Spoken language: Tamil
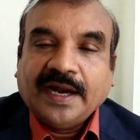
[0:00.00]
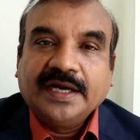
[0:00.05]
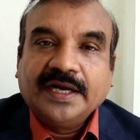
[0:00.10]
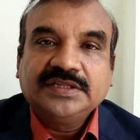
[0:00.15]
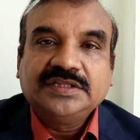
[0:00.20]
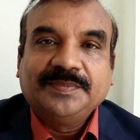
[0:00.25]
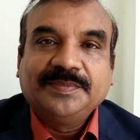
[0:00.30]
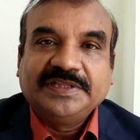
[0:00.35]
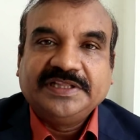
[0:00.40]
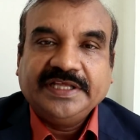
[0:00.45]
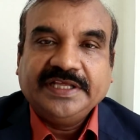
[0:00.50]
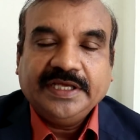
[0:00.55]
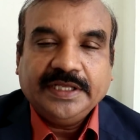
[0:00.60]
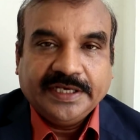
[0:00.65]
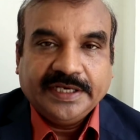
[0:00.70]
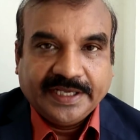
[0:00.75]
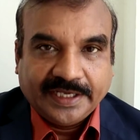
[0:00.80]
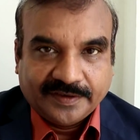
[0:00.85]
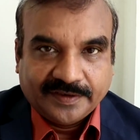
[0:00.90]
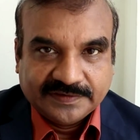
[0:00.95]
அடுத்து பத்தி
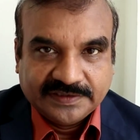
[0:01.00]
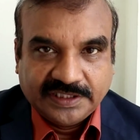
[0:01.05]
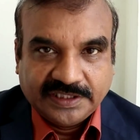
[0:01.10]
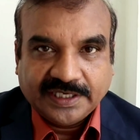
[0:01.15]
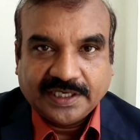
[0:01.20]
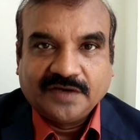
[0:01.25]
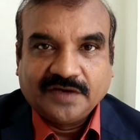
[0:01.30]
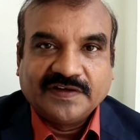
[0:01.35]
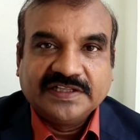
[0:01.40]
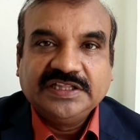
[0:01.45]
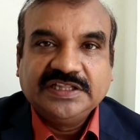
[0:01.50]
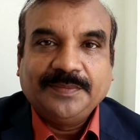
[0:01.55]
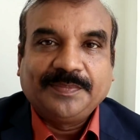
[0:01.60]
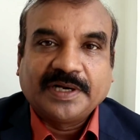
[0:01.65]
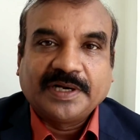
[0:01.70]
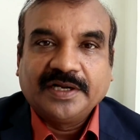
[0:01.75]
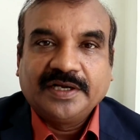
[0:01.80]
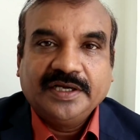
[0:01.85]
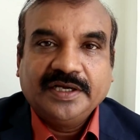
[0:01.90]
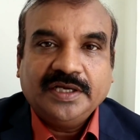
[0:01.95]
நீங்க வந்து அங்க வந்த
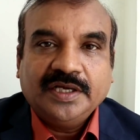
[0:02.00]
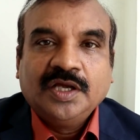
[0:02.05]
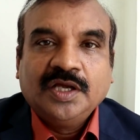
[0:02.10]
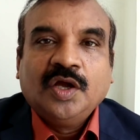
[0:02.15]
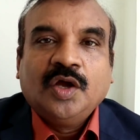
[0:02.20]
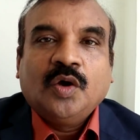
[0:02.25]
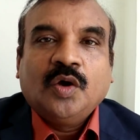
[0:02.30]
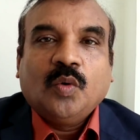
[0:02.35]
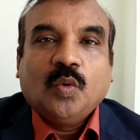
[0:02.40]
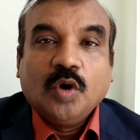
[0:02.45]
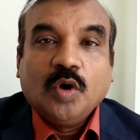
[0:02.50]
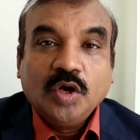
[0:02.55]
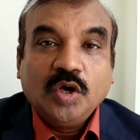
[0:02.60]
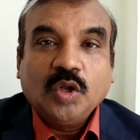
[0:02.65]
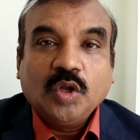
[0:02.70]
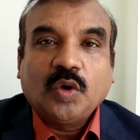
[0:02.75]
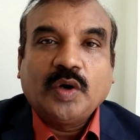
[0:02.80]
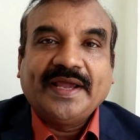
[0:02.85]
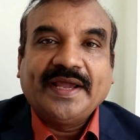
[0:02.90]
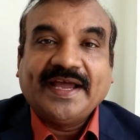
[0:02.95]
பிறகு
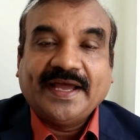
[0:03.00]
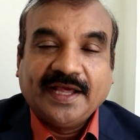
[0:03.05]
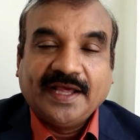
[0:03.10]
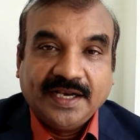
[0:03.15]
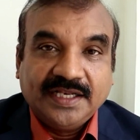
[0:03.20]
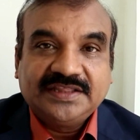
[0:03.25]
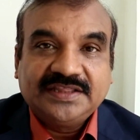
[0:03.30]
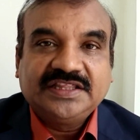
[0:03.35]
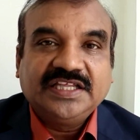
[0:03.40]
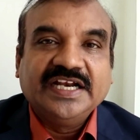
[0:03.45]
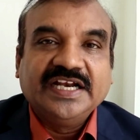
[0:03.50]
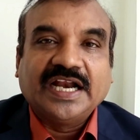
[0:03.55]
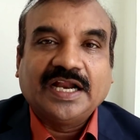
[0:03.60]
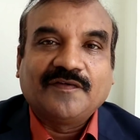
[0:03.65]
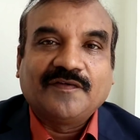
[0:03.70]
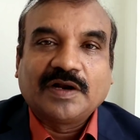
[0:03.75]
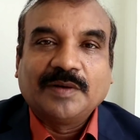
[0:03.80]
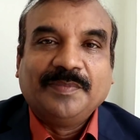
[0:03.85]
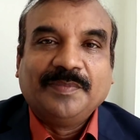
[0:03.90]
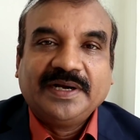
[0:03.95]
உங்களுடைய ஹெல்த்
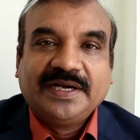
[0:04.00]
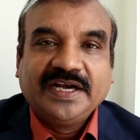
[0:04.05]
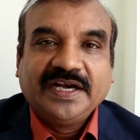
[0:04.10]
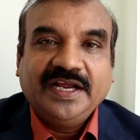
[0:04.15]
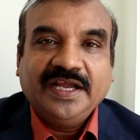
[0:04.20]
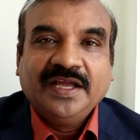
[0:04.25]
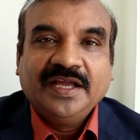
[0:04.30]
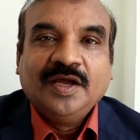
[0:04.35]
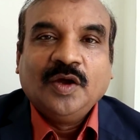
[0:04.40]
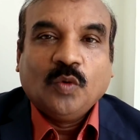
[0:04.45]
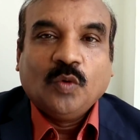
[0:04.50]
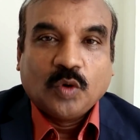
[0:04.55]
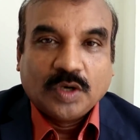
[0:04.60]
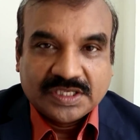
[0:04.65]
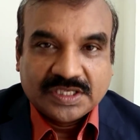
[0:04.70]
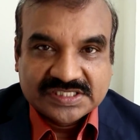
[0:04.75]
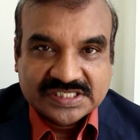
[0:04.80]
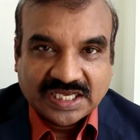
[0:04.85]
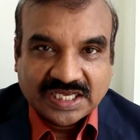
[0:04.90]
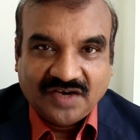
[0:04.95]
நிலவரம் பற்றி
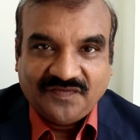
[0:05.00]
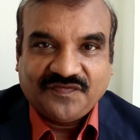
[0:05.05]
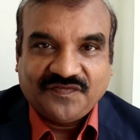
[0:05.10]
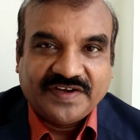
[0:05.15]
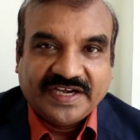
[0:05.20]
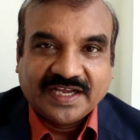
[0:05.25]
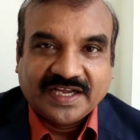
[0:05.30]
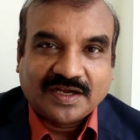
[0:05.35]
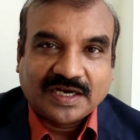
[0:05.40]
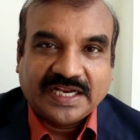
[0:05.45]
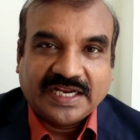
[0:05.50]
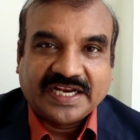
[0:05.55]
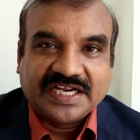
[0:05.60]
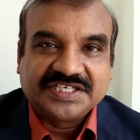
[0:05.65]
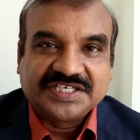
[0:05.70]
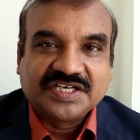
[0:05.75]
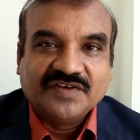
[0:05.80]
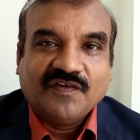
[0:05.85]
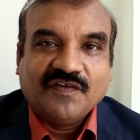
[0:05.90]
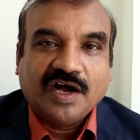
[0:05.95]
ஒரு செல்ஃப்
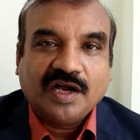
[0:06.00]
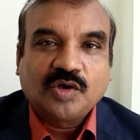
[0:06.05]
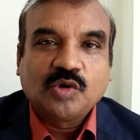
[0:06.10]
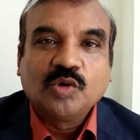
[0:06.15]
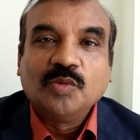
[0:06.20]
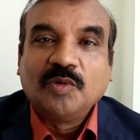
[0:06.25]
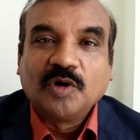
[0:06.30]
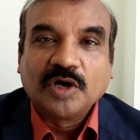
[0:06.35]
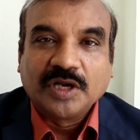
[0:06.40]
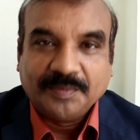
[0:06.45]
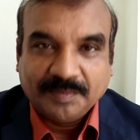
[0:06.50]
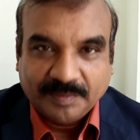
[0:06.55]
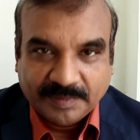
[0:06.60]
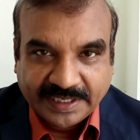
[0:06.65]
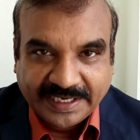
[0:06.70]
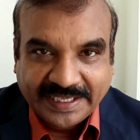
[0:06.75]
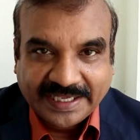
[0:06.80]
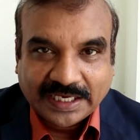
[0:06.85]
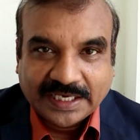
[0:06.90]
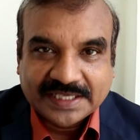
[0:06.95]
டெக்ளரேஷன் வாக்கு மூலம்
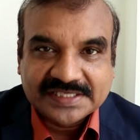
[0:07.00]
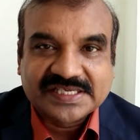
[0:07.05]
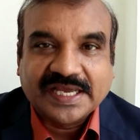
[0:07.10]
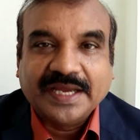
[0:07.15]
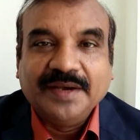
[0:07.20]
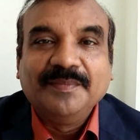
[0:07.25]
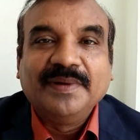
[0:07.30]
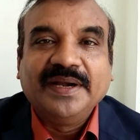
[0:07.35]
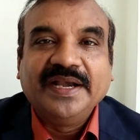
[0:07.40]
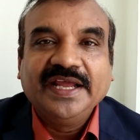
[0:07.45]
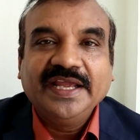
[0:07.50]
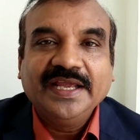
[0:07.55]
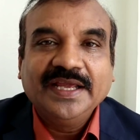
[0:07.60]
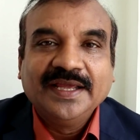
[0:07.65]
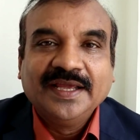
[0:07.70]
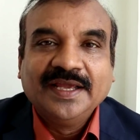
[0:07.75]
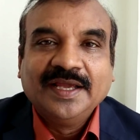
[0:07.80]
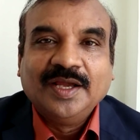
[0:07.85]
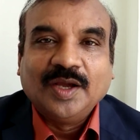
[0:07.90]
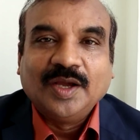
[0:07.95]
நீங்களே சைன் பண்ணி
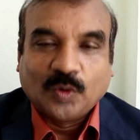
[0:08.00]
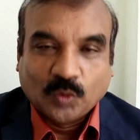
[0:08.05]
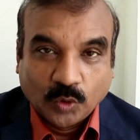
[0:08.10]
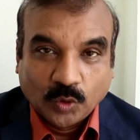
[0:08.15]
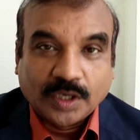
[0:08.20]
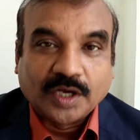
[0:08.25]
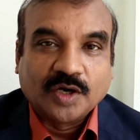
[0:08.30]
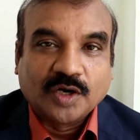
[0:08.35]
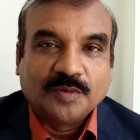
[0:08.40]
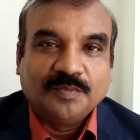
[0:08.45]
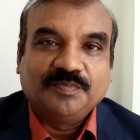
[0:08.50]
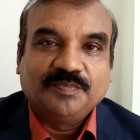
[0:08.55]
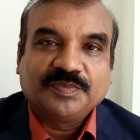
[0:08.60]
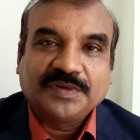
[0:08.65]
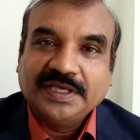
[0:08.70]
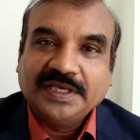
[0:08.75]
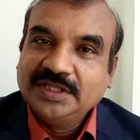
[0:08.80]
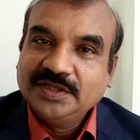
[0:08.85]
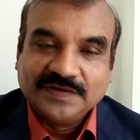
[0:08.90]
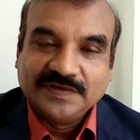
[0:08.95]
கொடுக்கணும்
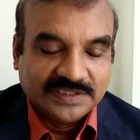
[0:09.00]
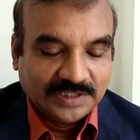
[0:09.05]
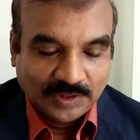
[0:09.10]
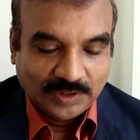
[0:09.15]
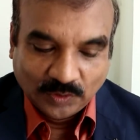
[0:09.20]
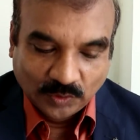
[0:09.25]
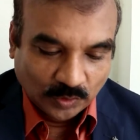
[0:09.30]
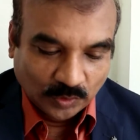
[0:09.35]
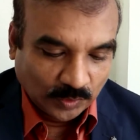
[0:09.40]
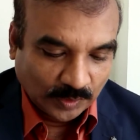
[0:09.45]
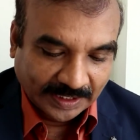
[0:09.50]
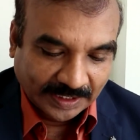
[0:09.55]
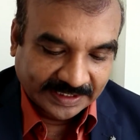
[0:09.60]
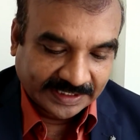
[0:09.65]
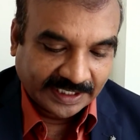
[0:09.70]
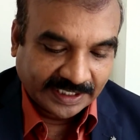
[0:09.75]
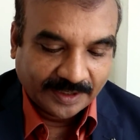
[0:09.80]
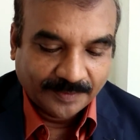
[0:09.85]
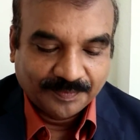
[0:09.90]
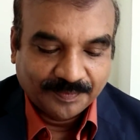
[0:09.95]
இது வந்து
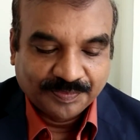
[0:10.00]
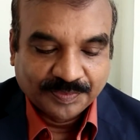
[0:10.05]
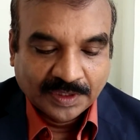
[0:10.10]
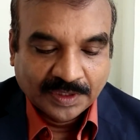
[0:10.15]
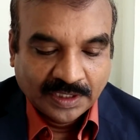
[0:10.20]
கட்டாயம்